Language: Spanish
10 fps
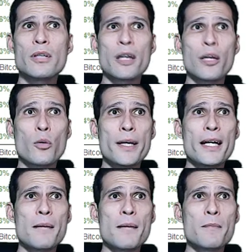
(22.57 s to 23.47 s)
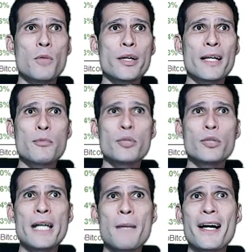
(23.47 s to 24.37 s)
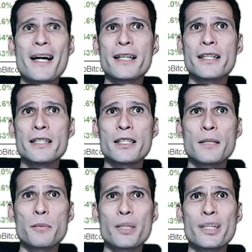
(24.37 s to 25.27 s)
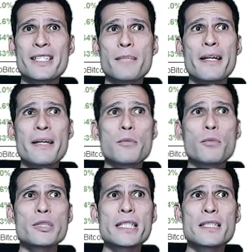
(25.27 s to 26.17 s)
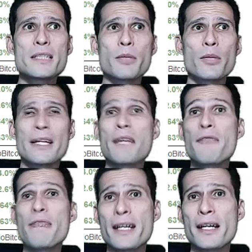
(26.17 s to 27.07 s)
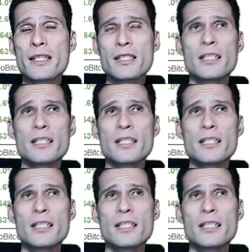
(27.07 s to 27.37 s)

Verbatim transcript: la novena moneda mundial más grande, por encima de muchas monedas fiat.